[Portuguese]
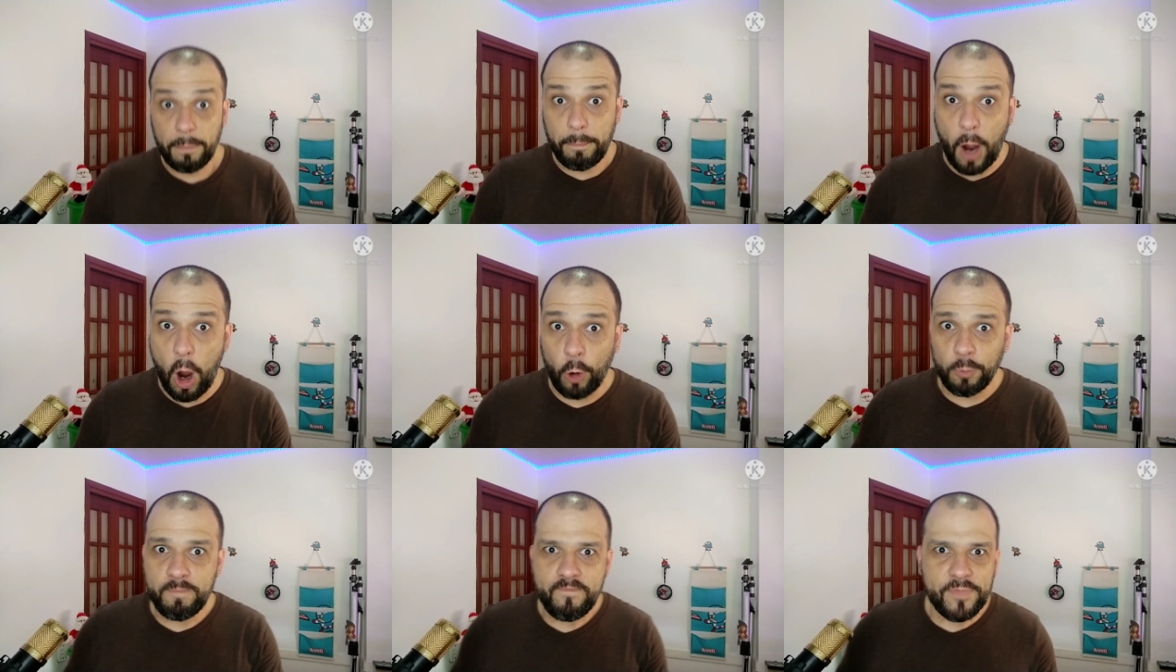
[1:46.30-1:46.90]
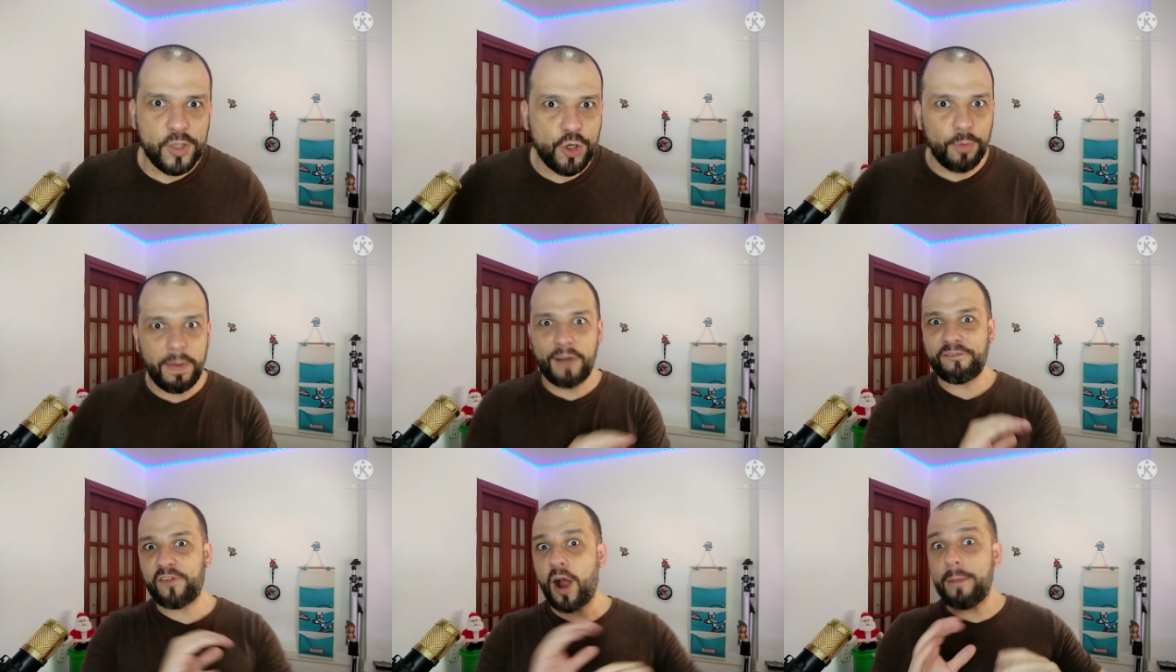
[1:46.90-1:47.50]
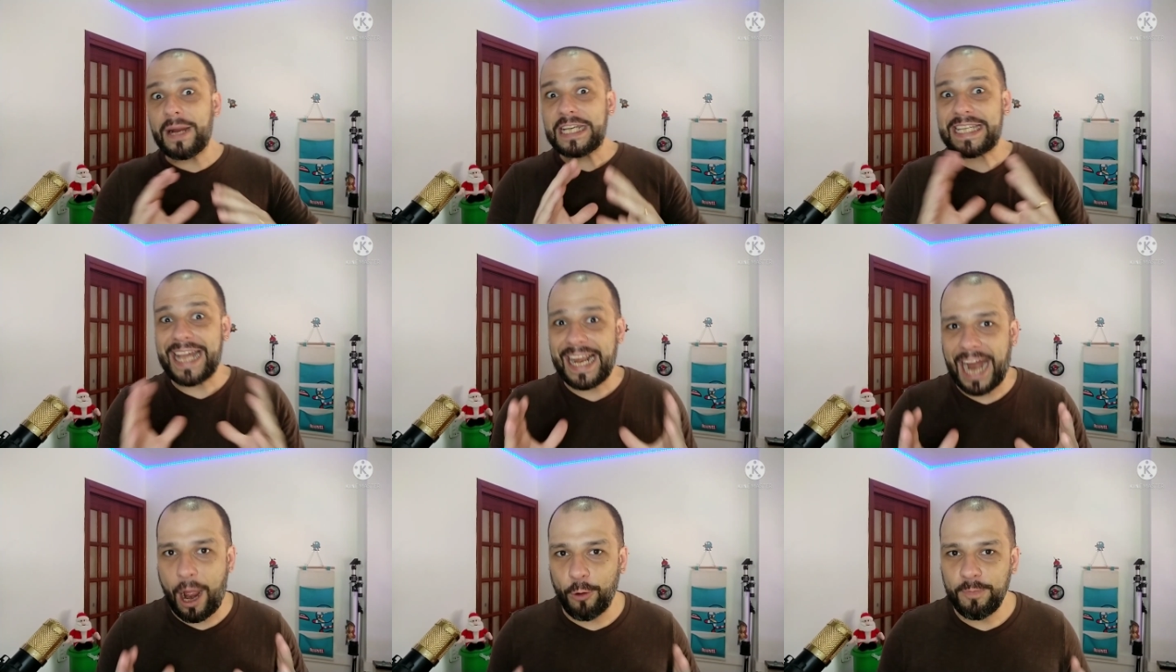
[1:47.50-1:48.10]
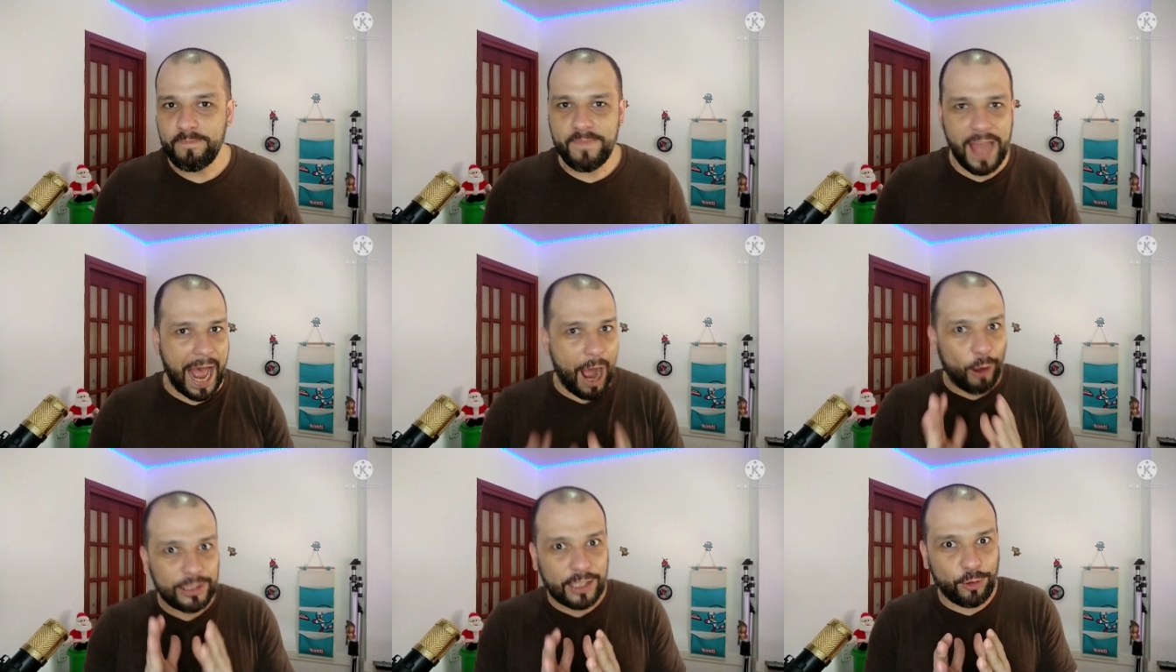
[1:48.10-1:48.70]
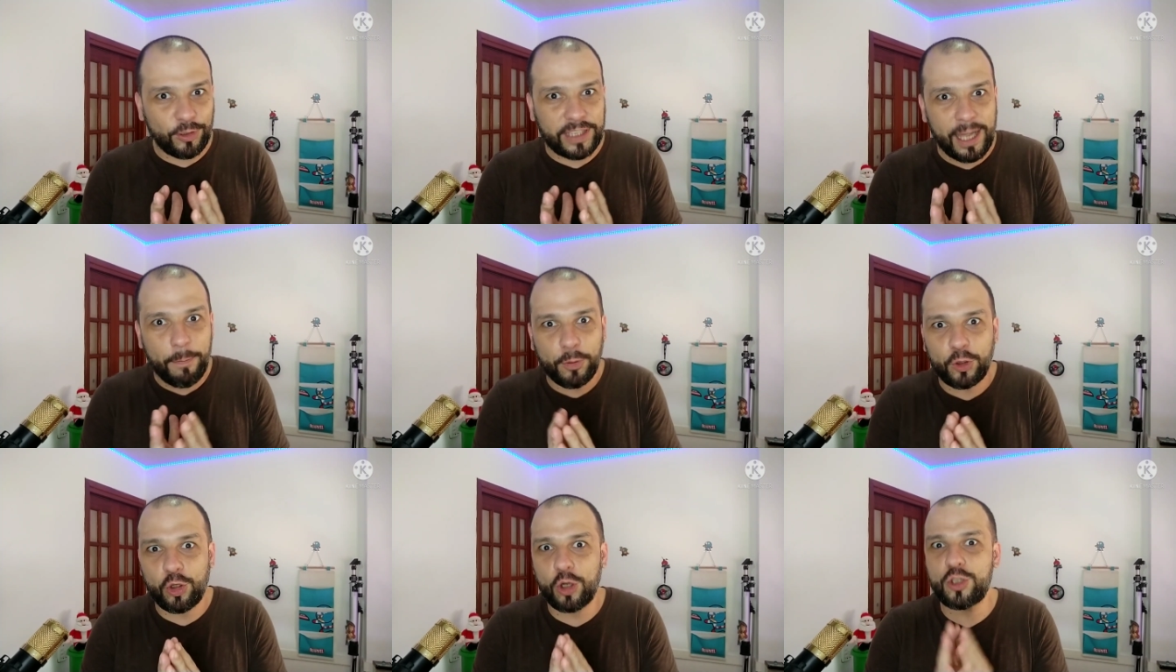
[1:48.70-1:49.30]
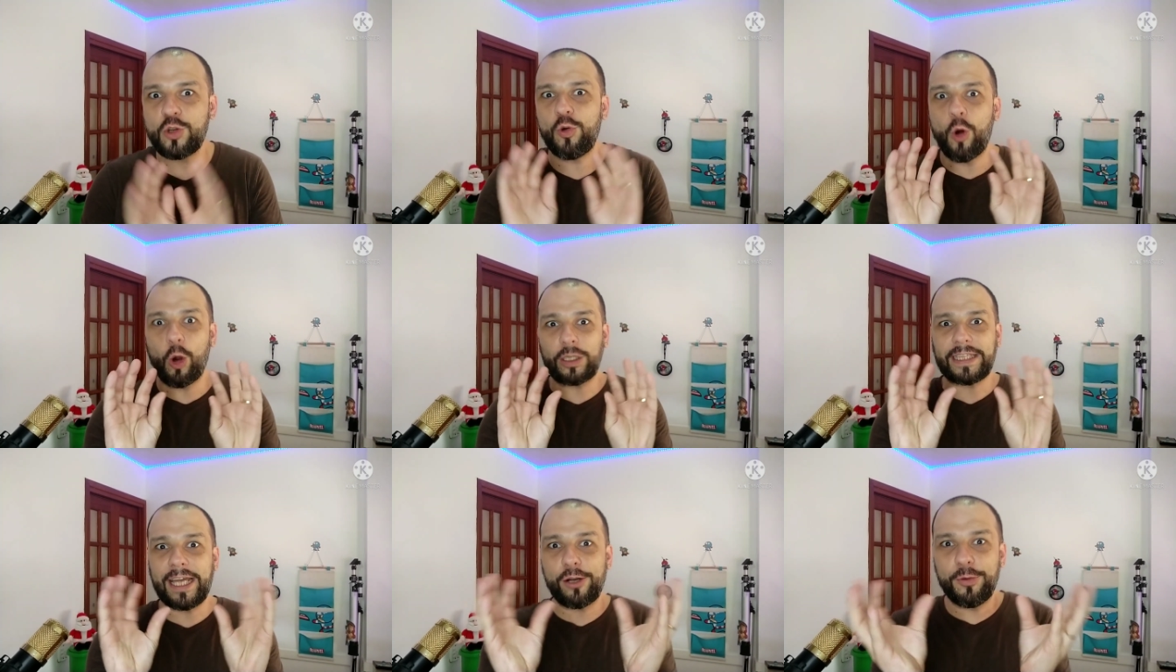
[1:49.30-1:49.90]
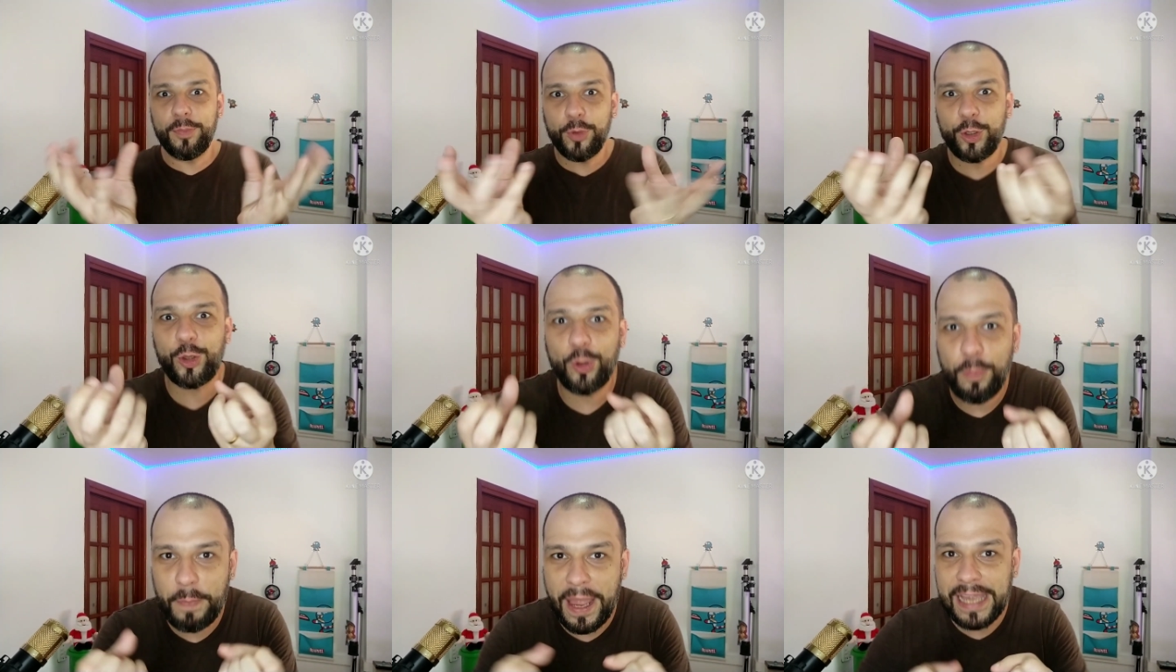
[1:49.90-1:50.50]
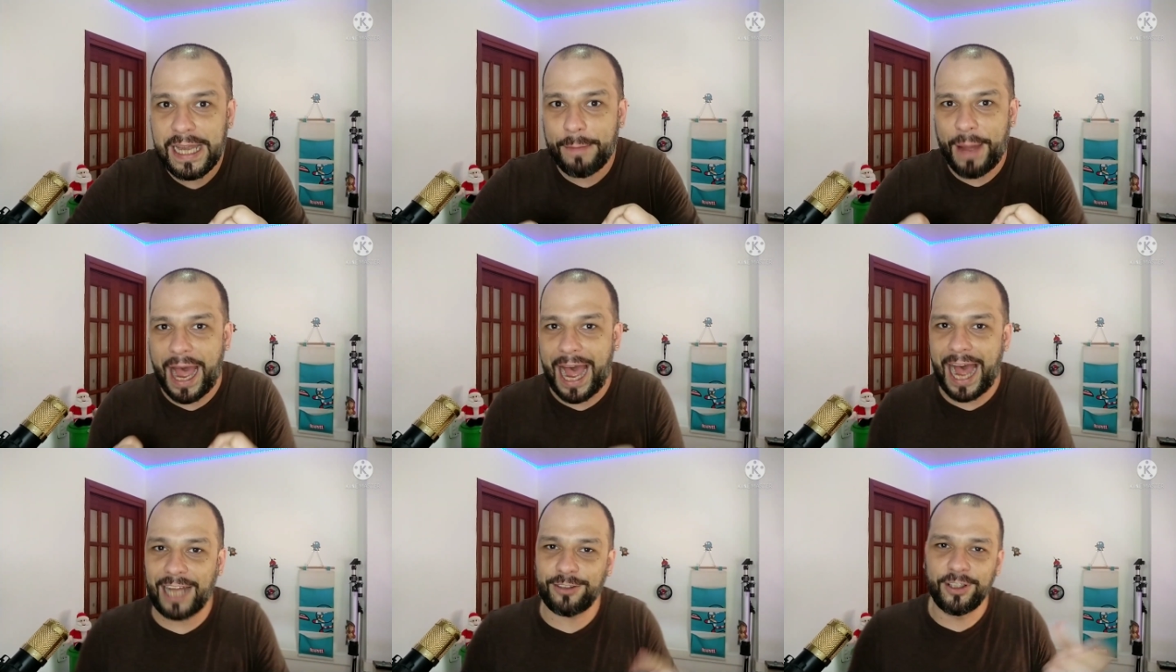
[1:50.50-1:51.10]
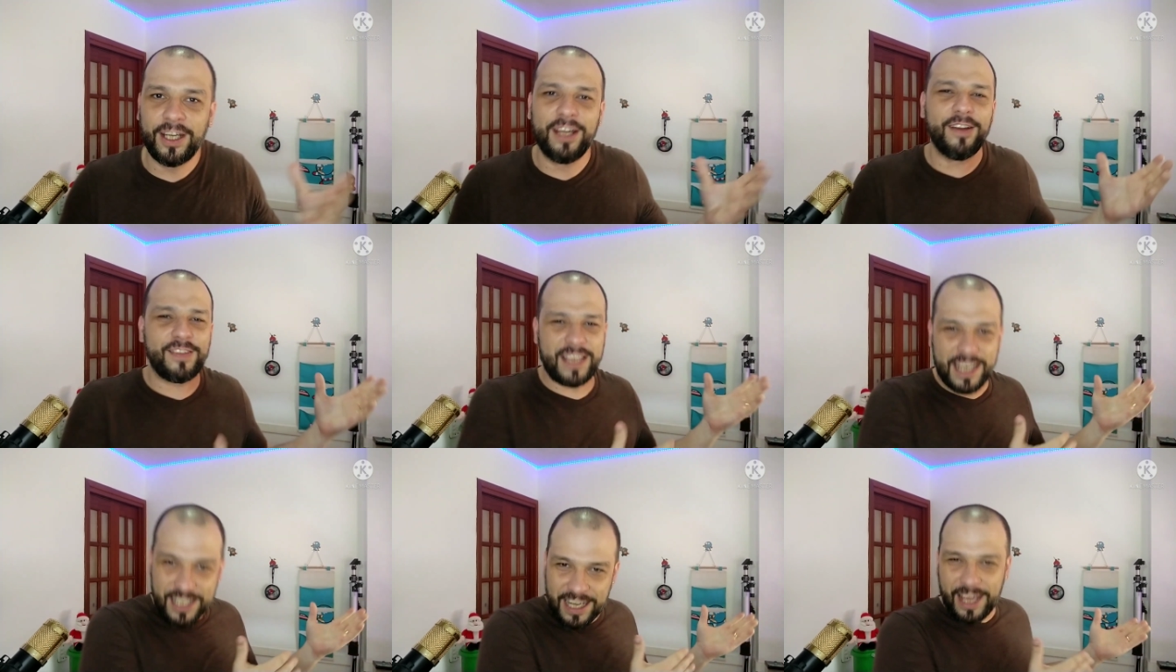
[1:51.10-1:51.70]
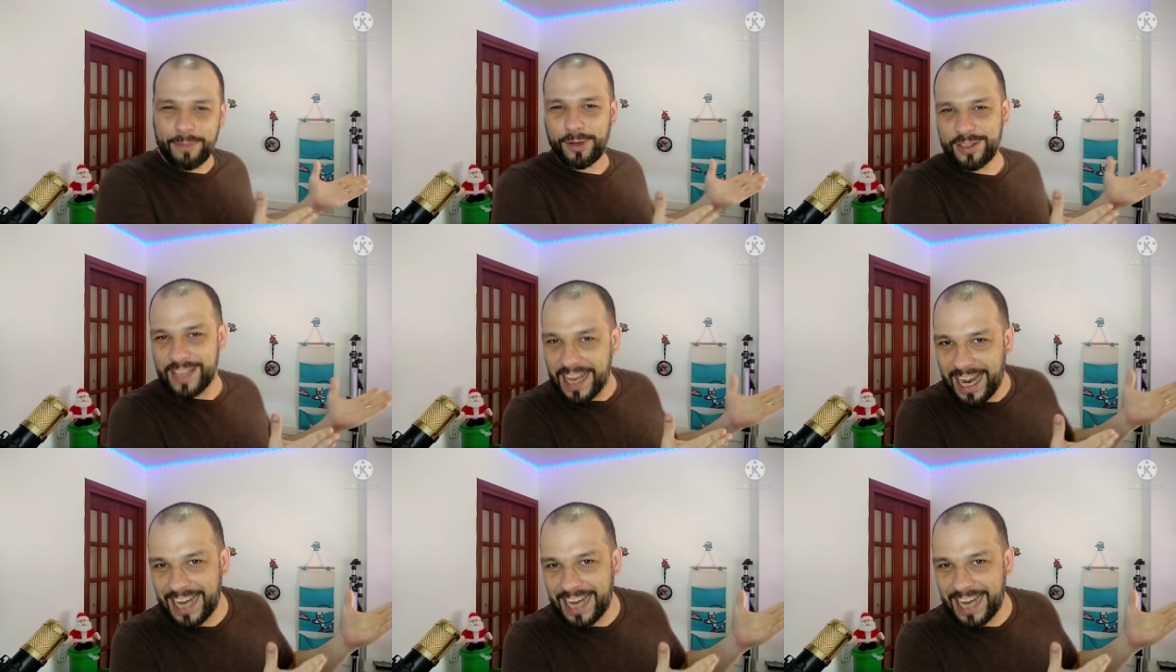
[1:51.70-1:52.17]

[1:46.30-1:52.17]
Bom, de uma forma geral, A Roda do Tempo trouxe um roteiro muito bem amarrado vocês lembram?